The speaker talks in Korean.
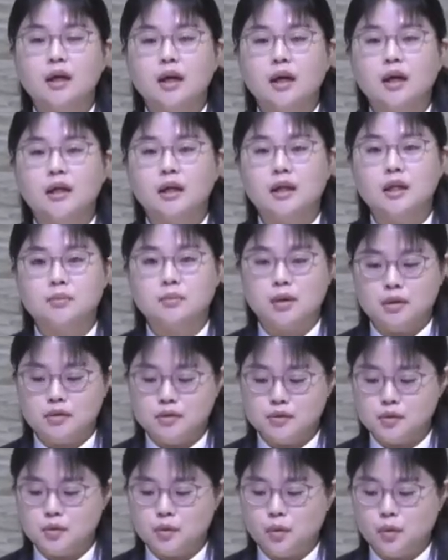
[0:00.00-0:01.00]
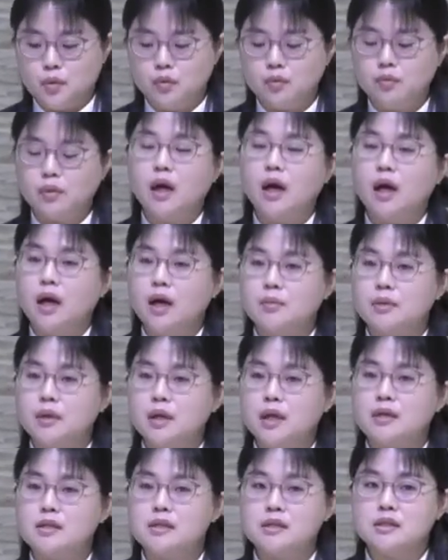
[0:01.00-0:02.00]
하나님의 은총
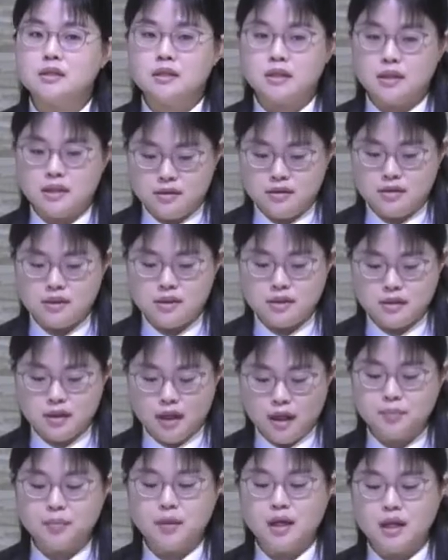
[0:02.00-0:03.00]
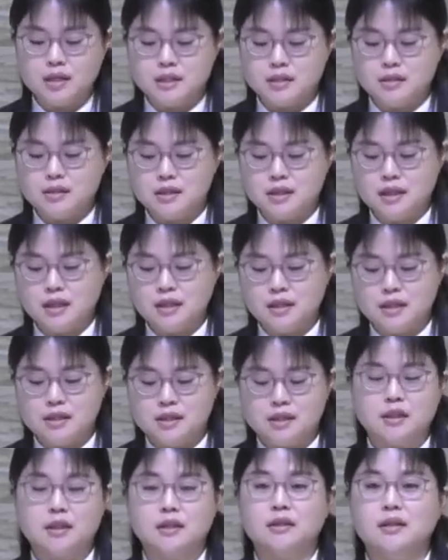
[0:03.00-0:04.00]
함께 하시는 시간
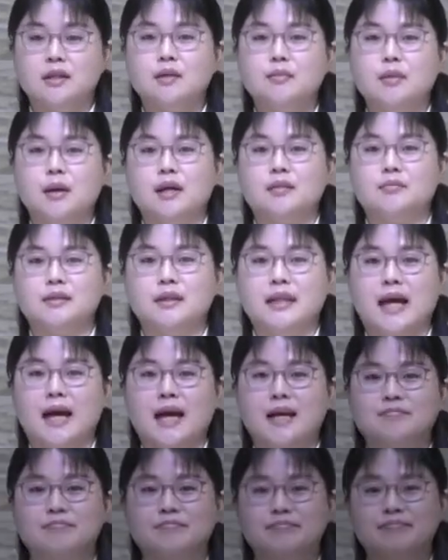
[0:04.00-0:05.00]
되시기를 바랍니다.